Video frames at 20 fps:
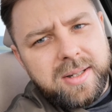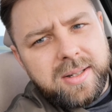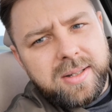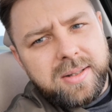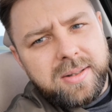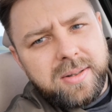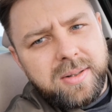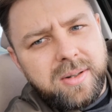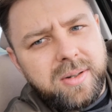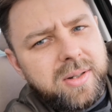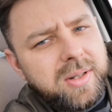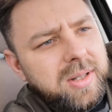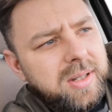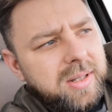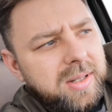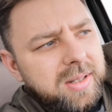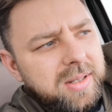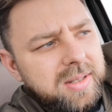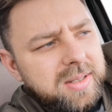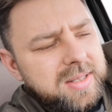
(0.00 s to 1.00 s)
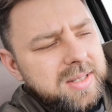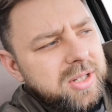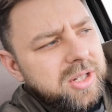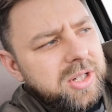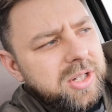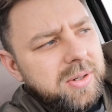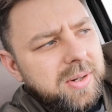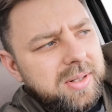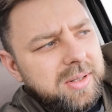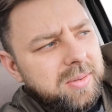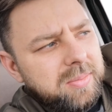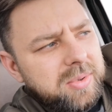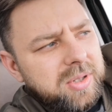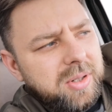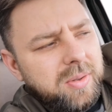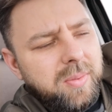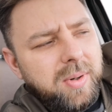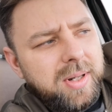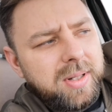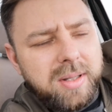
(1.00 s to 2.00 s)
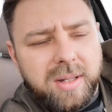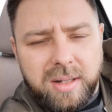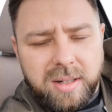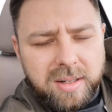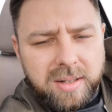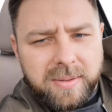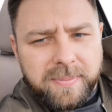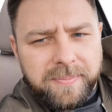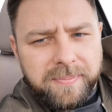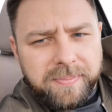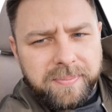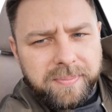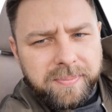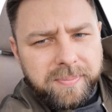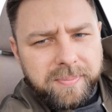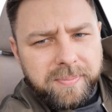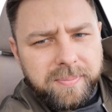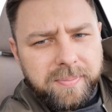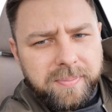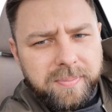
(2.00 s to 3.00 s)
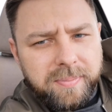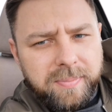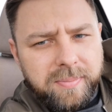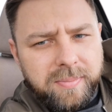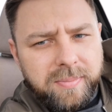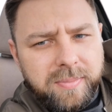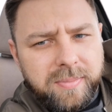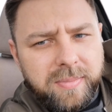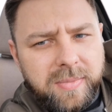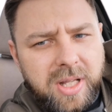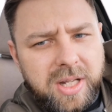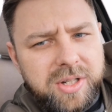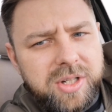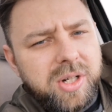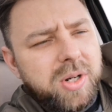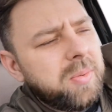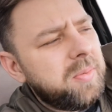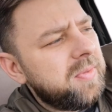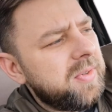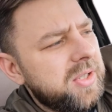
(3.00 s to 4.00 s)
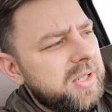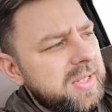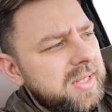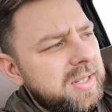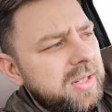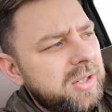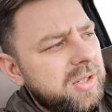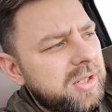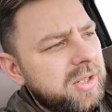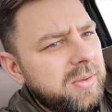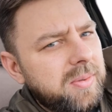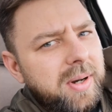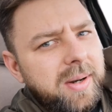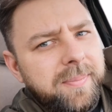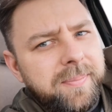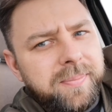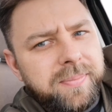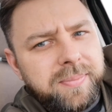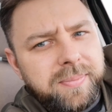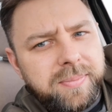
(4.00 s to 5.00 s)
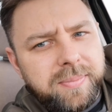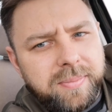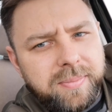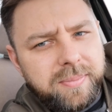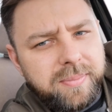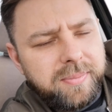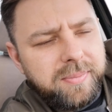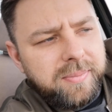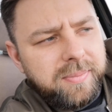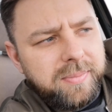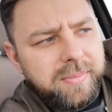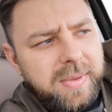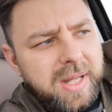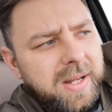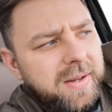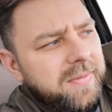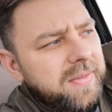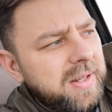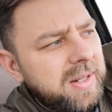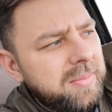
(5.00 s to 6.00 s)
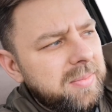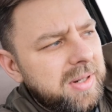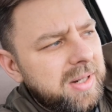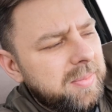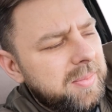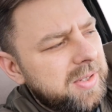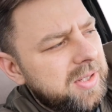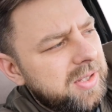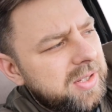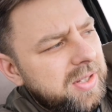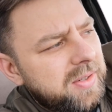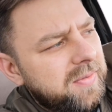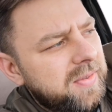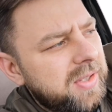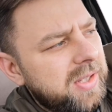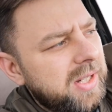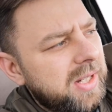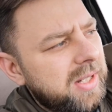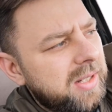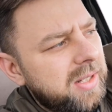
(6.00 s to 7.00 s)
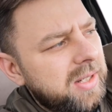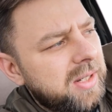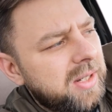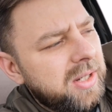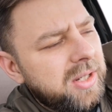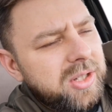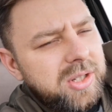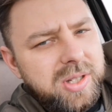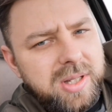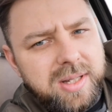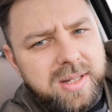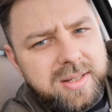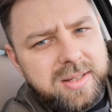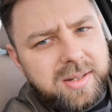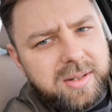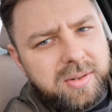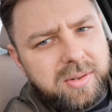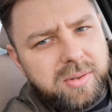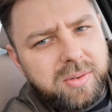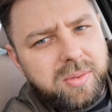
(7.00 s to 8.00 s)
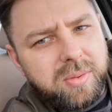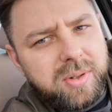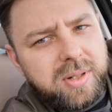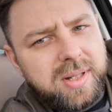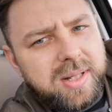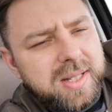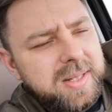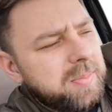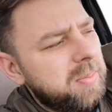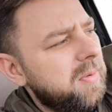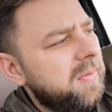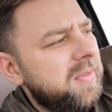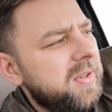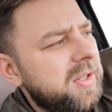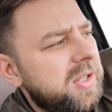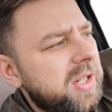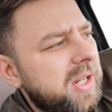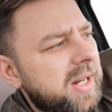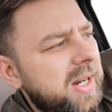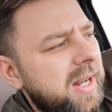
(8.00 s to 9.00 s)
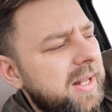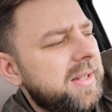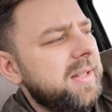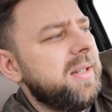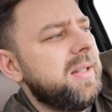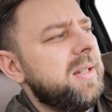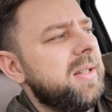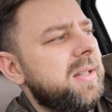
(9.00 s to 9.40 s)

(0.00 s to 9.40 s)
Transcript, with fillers: no i zniszczyła tą przekładnię. Mm, dlaczego mówię, że zniszczyła? Mm, na filmach będziecie widzieli ślizg, który jest powycierany y,